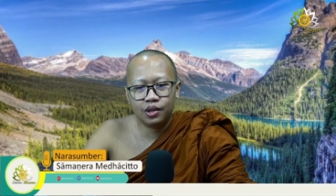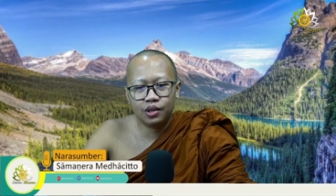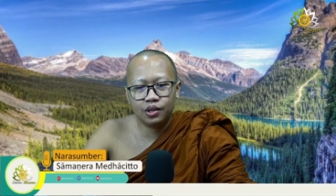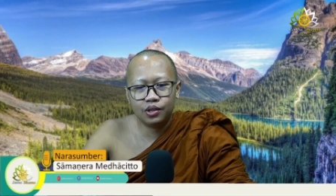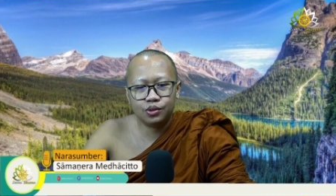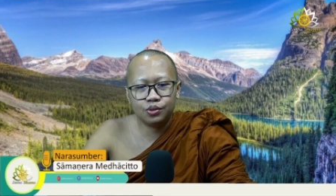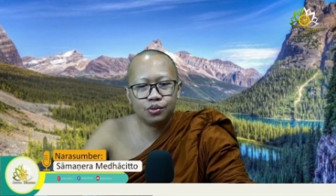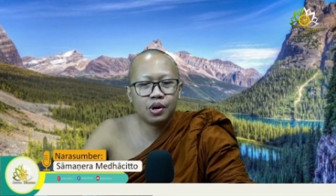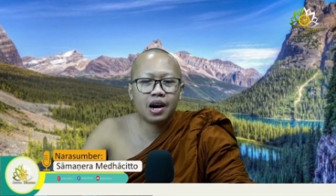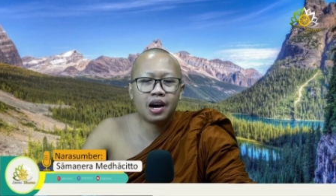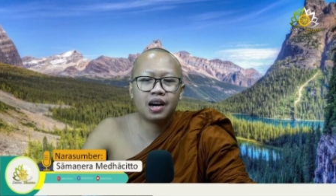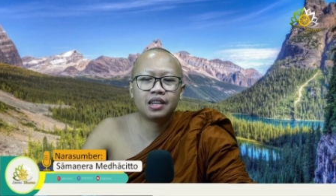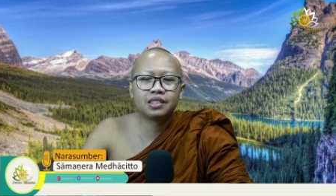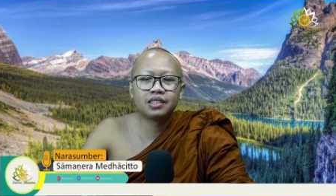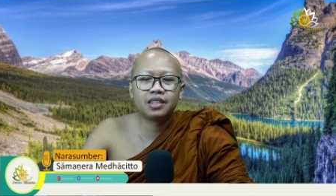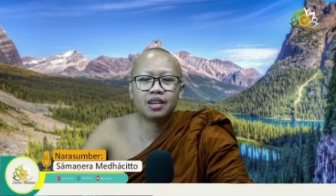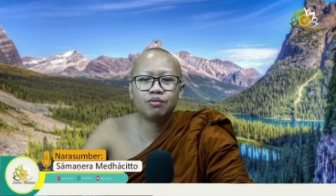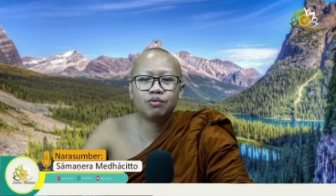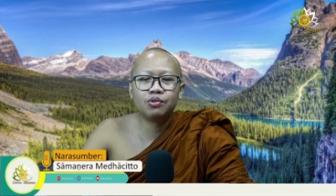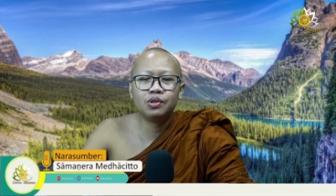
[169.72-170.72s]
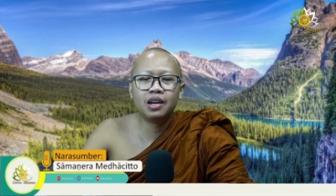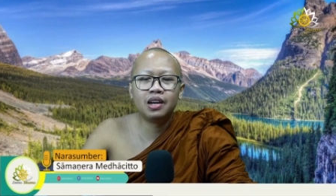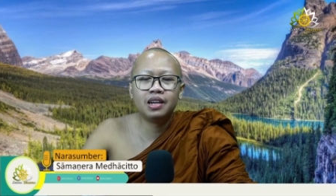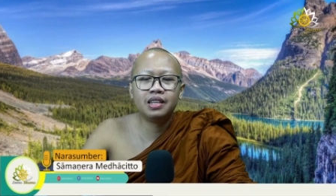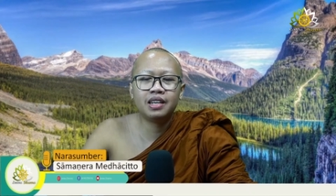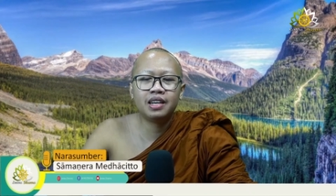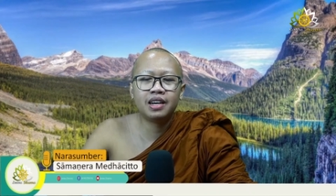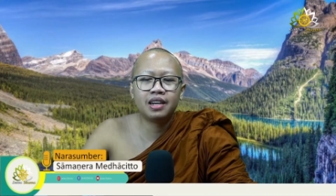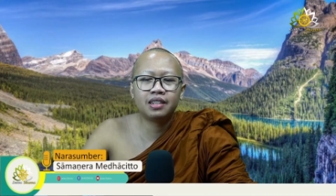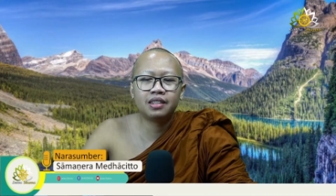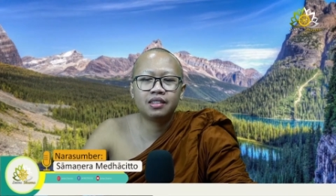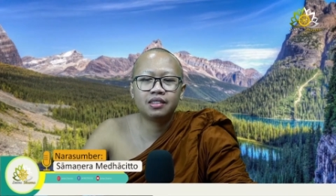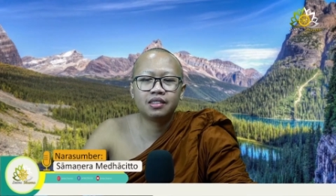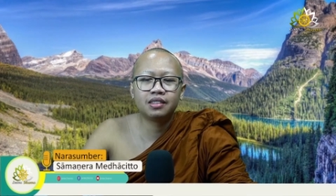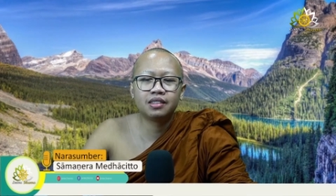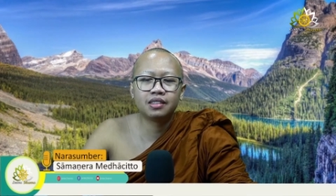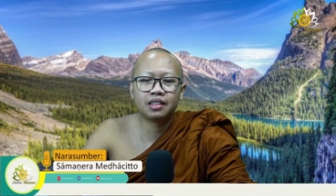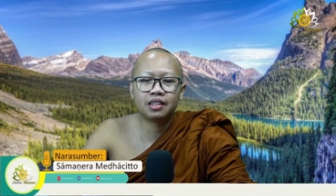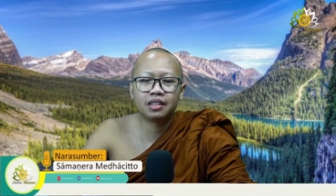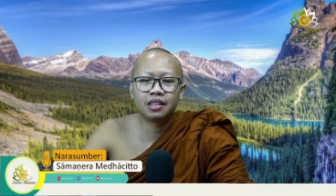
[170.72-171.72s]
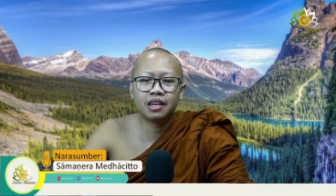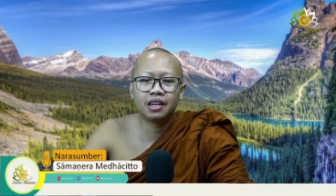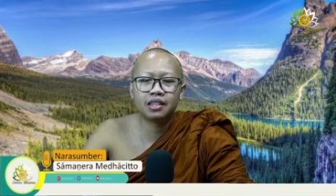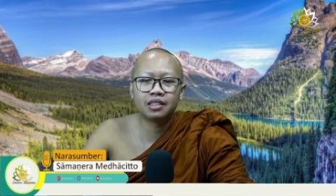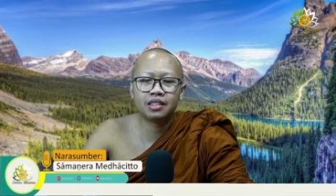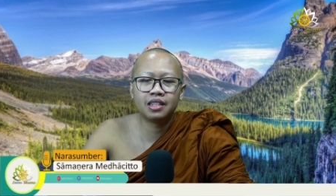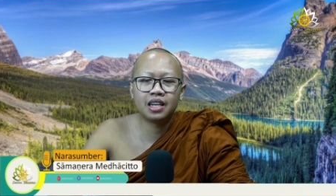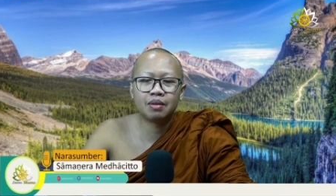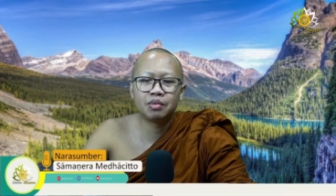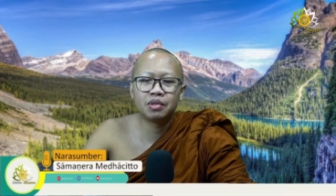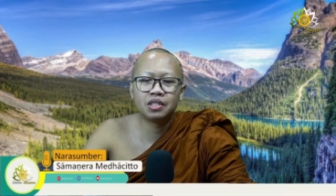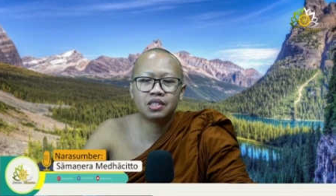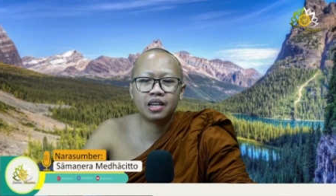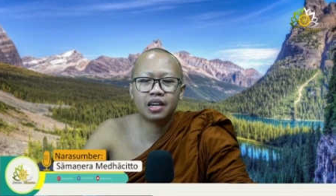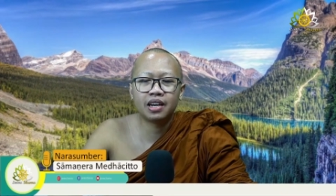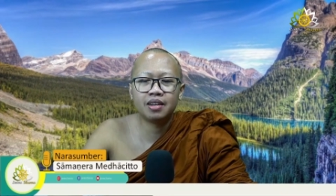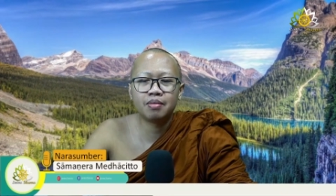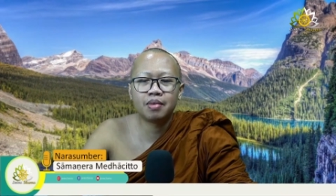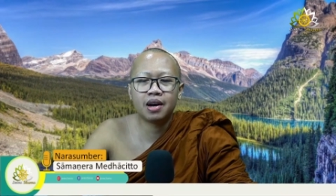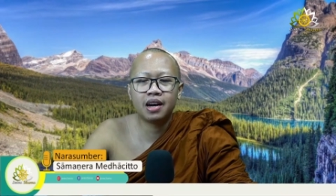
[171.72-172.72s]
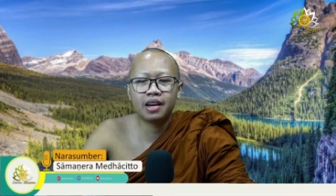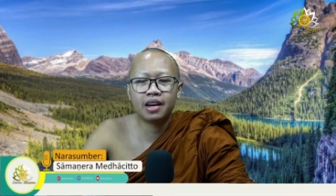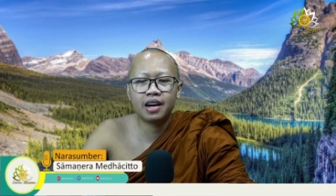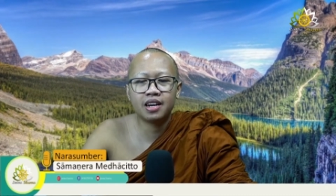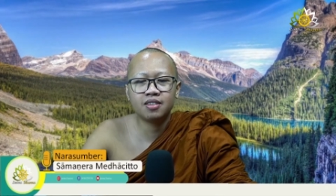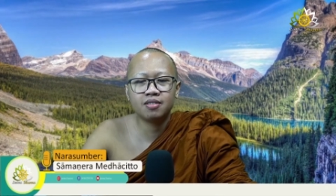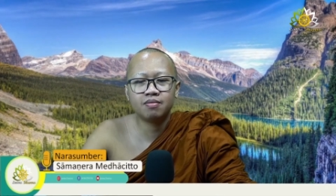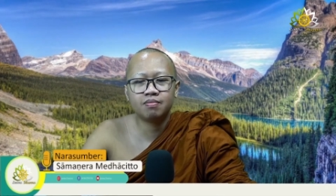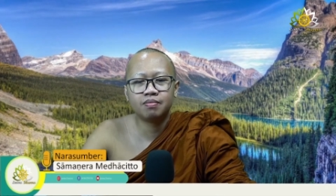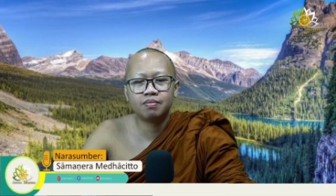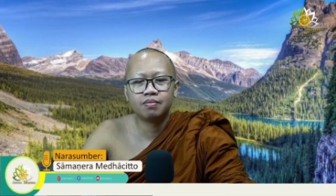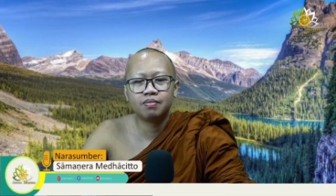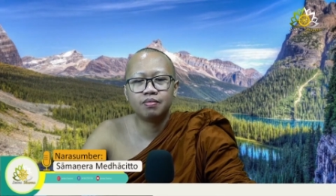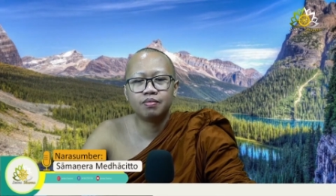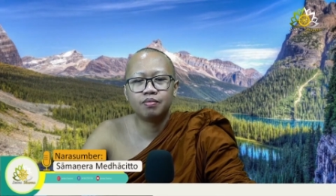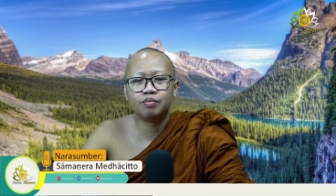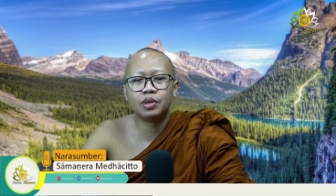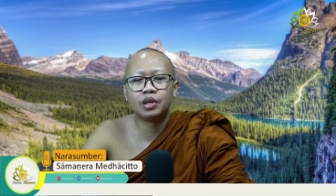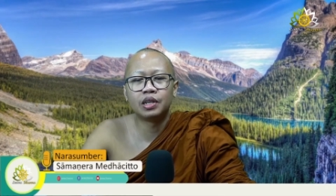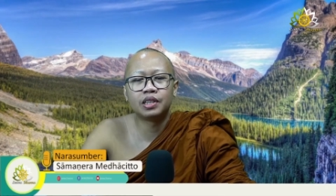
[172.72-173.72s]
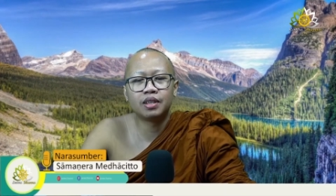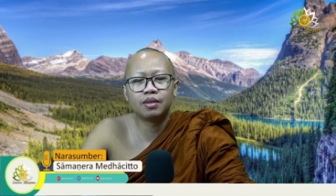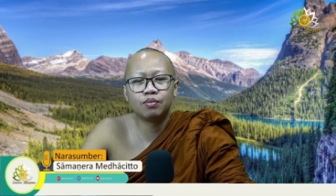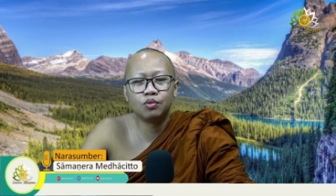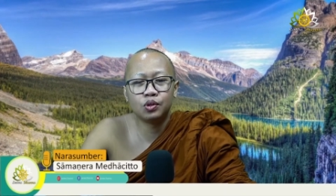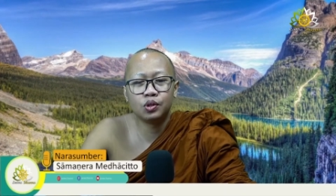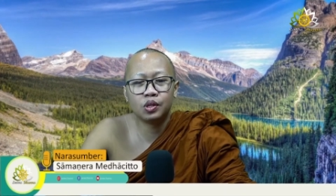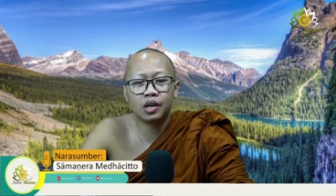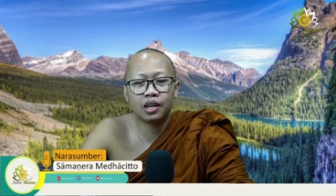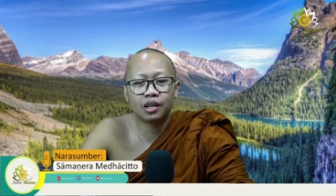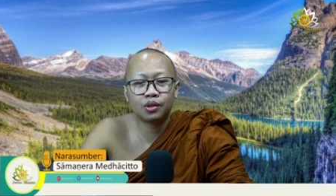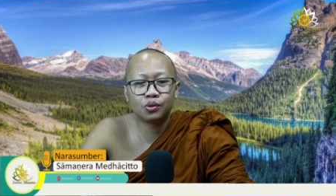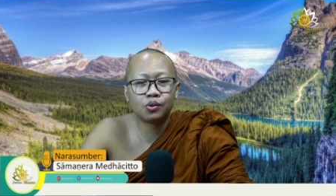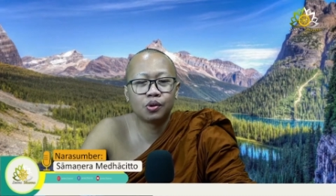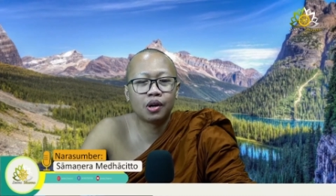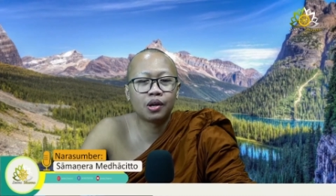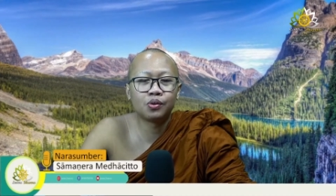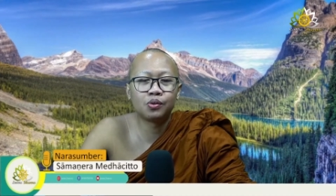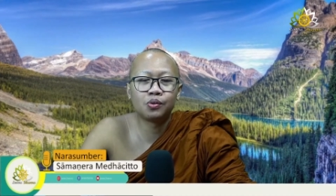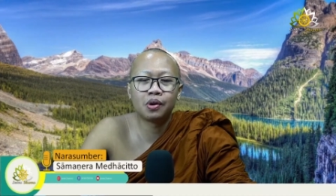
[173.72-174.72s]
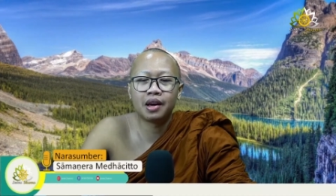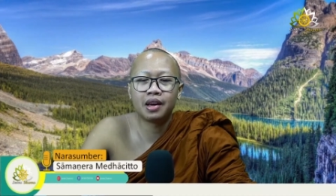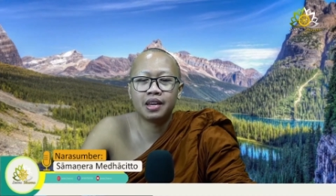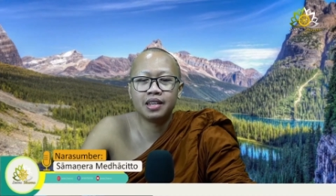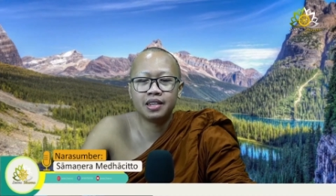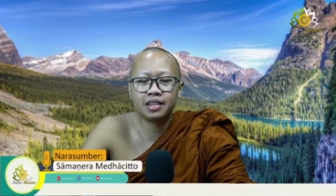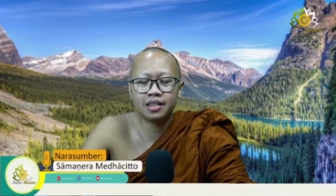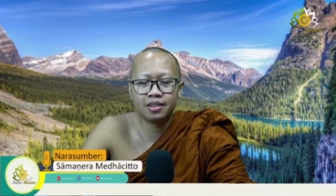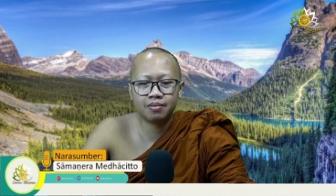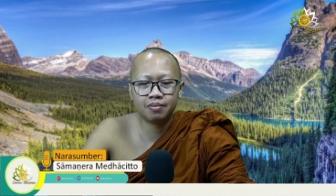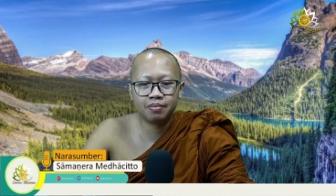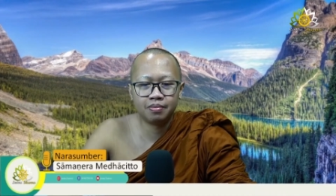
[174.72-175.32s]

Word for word: Dua angsa muda liar ketika sedang mencari makan bertemu dengan kura-kura ini.